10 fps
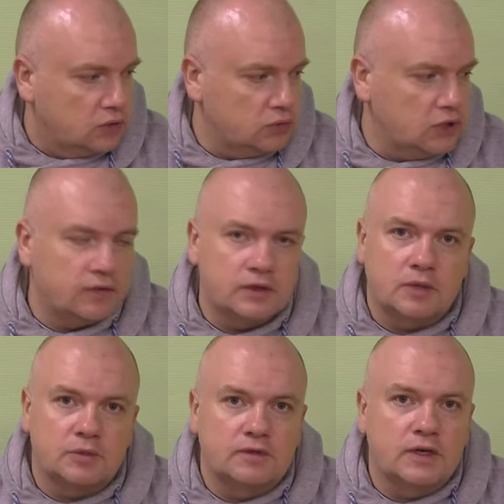У Дайва
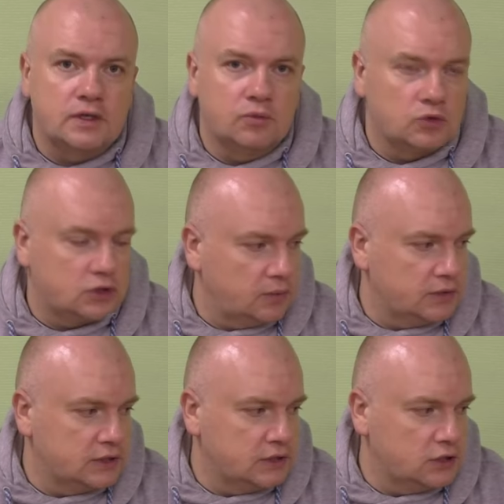там свои немножко
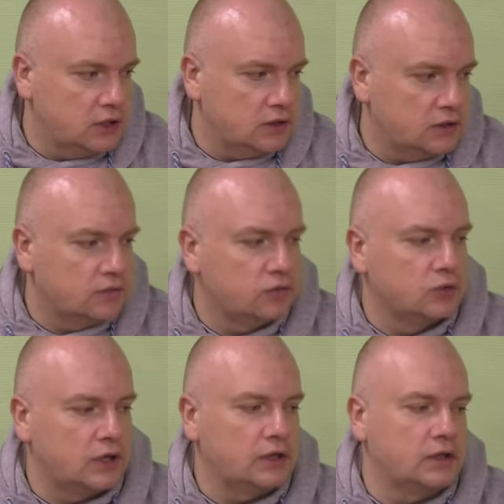обозначения
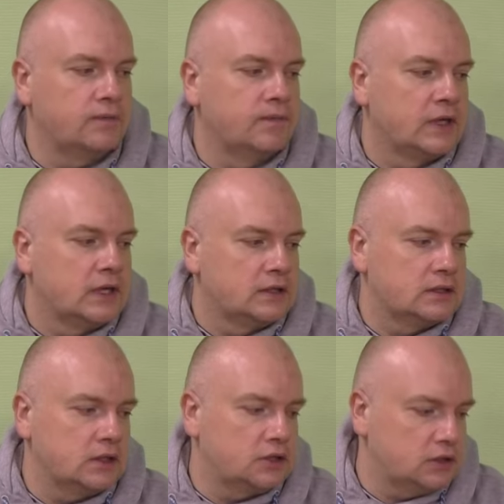внутренние.
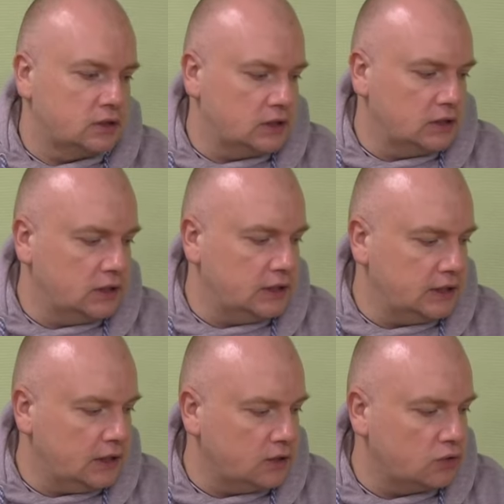Значит, э,
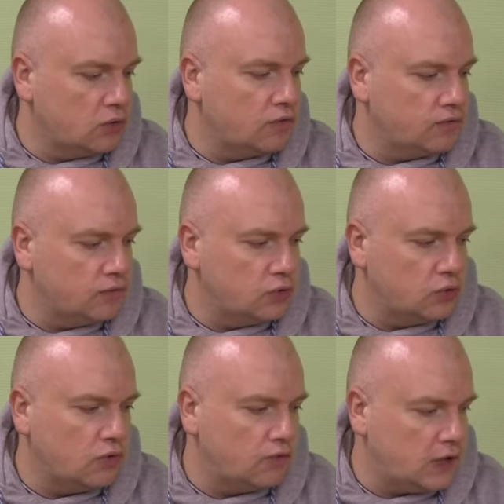я до,
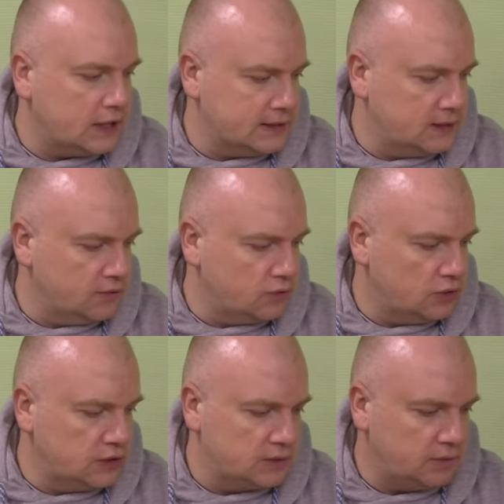до вас его
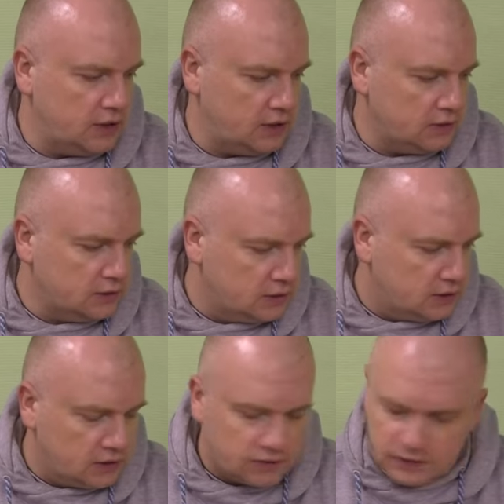измерил
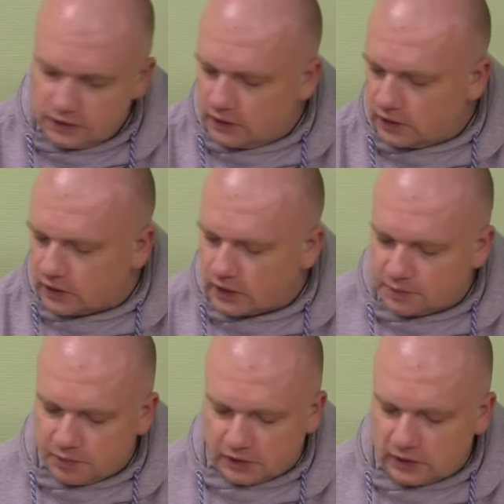все
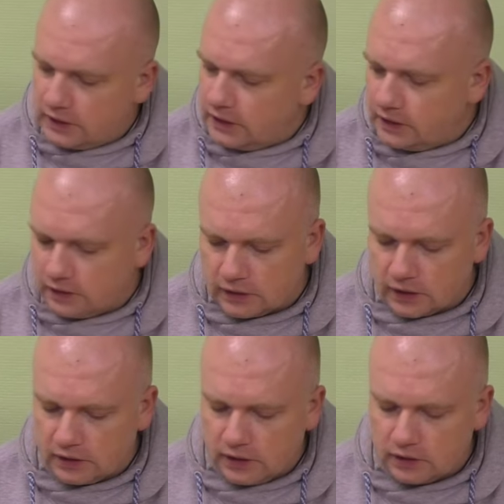транспортные длины и
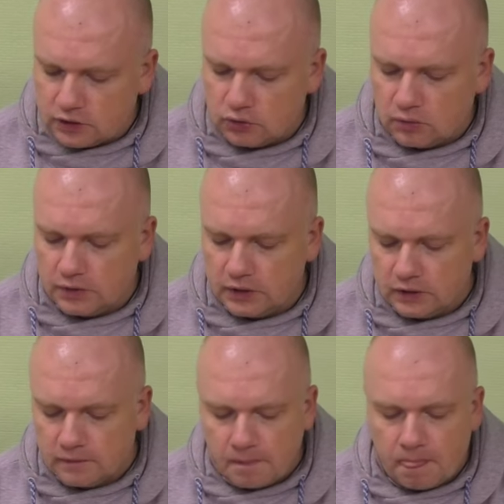так далее, чтобы
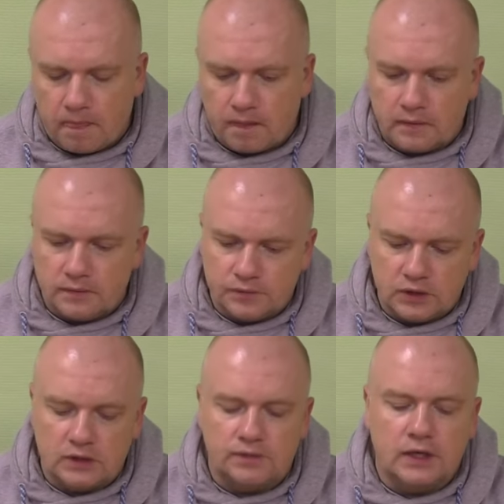не
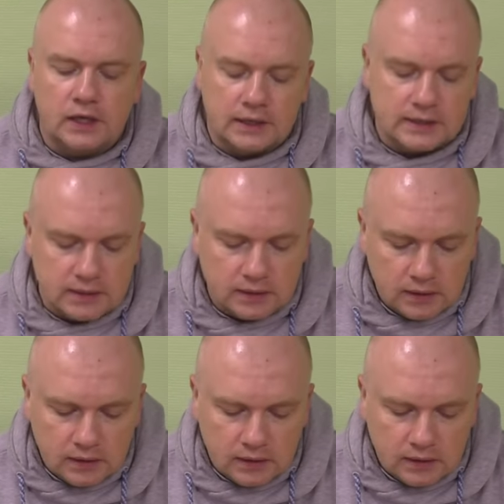отвлекаться.